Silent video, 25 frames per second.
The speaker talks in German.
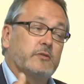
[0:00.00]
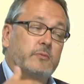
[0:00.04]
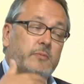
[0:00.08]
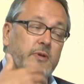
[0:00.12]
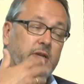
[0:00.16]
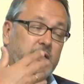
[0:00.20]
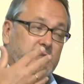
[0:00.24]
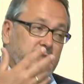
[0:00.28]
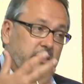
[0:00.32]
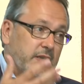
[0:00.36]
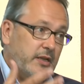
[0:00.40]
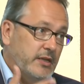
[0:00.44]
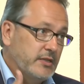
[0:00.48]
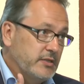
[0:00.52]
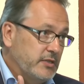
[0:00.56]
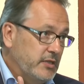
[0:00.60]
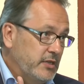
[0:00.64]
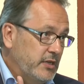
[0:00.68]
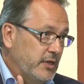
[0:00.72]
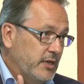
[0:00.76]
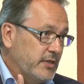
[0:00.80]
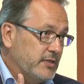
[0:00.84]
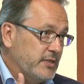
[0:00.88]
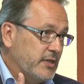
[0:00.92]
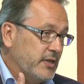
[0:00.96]
über das Land
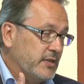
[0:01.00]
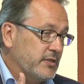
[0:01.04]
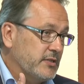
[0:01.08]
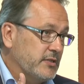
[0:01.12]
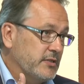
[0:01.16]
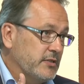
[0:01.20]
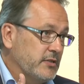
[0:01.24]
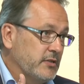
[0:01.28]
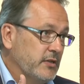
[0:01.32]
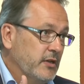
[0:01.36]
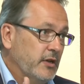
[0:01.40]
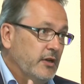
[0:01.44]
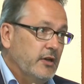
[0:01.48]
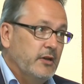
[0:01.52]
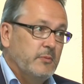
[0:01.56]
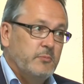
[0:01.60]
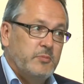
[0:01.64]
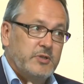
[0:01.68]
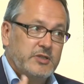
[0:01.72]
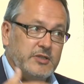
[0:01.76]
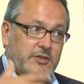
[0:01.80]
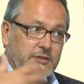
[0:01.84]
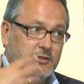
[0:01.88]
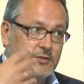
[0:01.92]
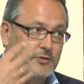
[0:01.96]
Niedersachsen,
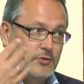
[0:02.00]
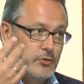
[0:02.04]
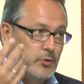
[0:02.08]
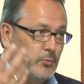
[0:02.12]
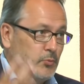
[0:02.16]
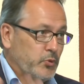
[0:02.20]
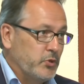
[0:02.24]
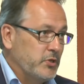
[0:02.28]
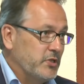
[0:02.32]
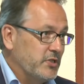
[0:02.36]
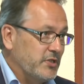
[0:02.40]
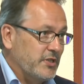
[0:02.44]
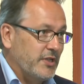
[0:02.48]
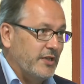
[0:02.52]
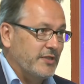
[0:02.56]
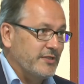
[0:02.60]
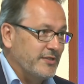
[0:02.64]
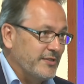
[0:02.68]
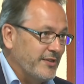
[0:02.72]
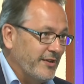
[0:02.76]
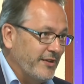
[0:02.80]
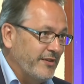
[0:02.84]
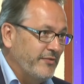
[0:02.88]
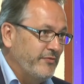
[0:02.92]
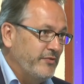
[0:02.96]
bis hin zur
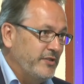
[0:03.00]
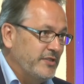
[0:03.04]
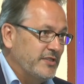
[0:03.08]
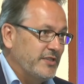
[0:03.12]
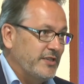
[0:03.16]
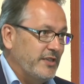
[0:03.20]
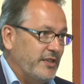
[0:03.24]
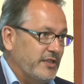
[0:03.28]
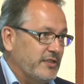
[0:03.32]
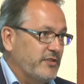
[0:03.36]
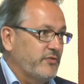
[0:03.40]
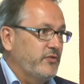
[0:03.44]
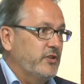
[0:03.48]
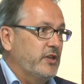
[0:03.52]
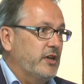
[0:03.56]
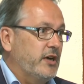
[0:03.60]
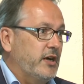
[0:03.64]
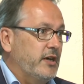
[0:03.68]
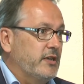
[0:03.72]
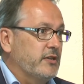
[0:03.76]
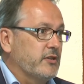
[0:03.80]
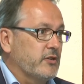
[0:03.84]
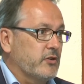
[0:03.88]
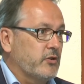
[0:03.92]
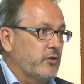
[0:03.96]
Bundeskanzlerin, wenn sie jetzt wieder
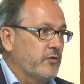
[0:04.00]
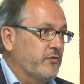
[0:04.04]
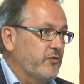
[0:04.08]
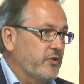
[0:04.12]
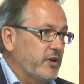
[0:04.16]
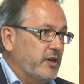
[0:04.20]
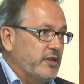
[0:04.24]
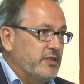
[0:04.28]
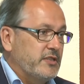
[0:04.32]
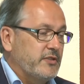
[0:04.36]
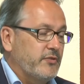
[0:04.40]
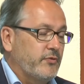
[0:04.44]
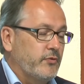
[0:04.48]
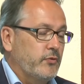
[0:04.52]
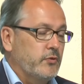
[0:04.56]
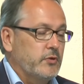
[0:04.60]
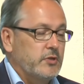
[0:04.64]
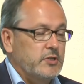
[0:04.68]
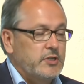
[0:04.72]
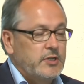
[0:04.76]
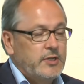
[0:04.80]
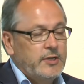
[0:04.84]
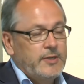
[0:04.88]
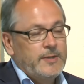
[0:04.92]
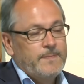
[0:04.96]
eine Konferenz
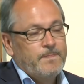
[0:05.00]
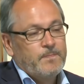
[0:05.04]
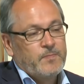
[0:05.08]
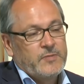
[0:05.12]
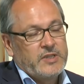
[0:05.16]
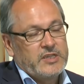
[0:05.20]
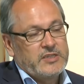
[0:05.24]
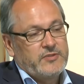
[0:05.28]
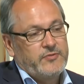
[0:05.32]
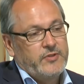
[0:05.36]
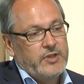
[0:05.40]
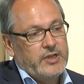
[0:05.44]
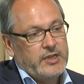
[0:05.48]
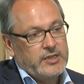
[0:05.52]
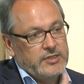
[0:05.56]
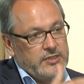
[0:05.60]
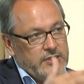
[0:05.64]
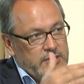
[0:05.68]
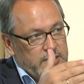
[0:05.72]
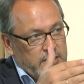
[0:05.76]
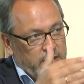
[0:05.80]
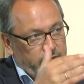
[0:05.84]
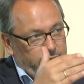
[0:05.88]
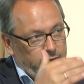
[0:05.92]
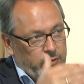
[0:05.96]
führt, dass wir dann
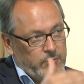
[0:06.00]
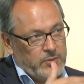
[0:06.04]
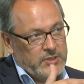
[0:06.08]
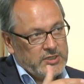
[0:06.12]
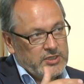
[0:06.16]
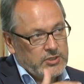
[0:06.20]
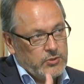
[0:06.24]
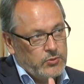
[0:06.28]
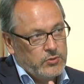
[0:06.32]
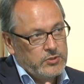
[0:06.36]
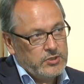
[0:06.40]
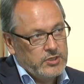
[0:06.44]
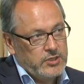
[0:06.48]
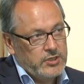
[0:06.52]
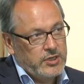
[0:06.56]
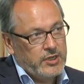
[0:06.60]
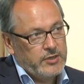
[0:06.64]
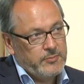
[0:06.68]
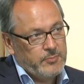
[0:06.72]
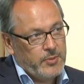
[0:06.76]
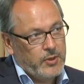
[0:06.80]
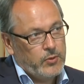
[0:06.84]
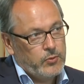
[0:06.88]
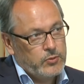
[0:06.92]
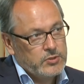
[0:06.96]
diese Informationen, die
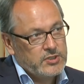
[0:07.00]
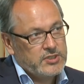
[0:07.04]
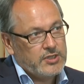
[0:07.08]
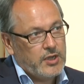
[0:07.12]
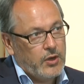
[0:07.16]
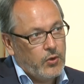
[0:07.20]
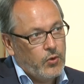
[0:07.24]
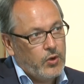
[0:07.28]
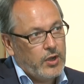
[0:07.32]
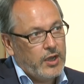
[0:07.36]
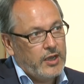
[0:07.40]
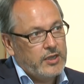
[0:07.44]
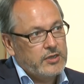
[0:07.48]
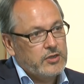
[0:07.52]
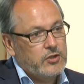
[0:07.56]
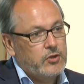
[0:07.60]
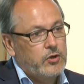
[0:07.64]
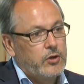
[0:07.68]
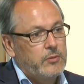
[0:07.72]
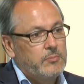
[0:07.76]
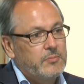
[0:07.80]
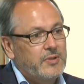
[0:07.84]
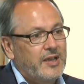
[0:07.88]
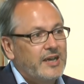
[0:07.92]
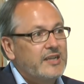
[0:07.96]
dann bei uns auch
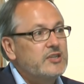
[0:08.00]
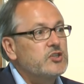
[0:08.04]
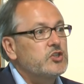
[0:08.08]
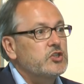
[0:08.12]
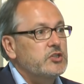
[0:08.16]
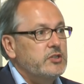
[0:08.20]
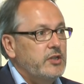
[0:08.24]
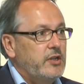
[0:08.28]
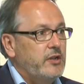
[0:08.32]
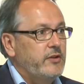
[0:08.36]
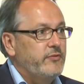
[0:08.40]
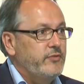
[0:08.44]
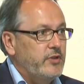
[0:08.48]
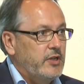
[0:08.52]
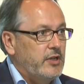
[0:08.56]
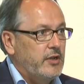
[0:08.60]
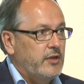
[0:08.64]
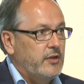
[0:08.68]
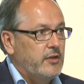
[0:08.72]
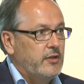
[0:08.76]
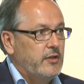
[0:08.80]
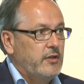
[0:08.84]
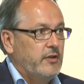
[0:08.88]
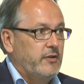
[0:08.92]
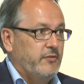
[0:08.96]
ankommen, ganz schnell
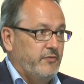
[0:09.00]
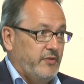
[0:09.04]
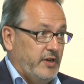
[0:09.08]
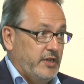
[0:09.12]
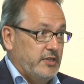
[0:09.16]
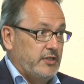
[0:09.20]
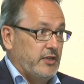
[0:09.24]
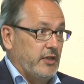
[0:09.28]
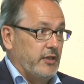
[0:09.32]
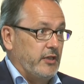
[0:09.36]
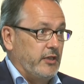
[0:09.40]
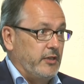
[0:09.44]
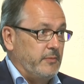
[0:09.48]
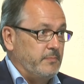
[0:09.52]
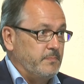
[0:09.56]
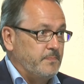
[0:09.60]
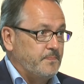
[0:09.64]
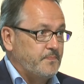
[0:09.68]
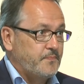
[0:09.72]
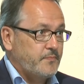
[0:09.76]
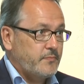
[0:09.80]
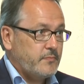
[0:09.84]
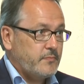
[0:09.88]
wieder weitergeben.